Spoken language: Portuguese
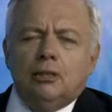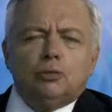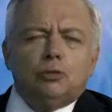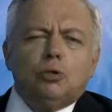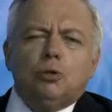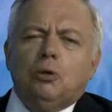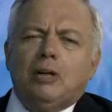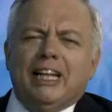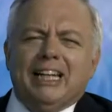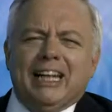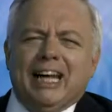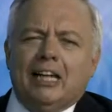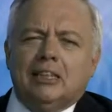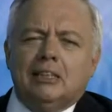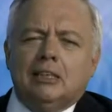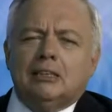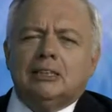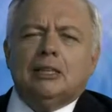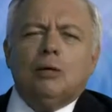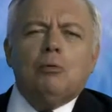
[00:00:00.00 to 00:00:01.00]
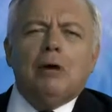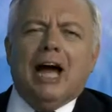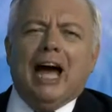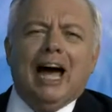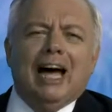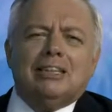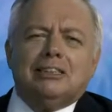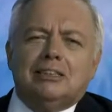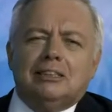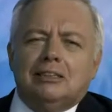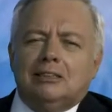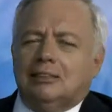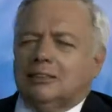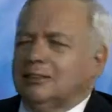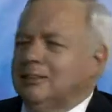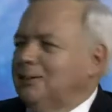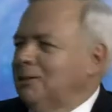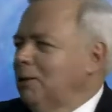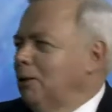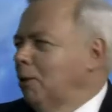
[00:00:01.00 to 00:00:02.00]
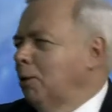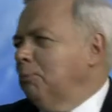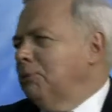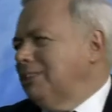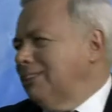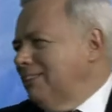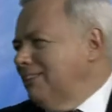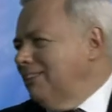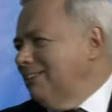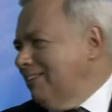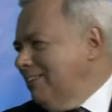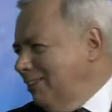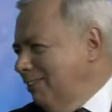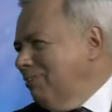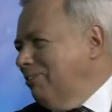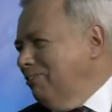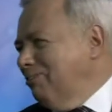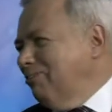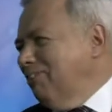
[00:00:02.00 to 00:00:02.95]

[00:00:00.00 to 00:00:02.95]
isso não é nada, são gases. Eu me senti tão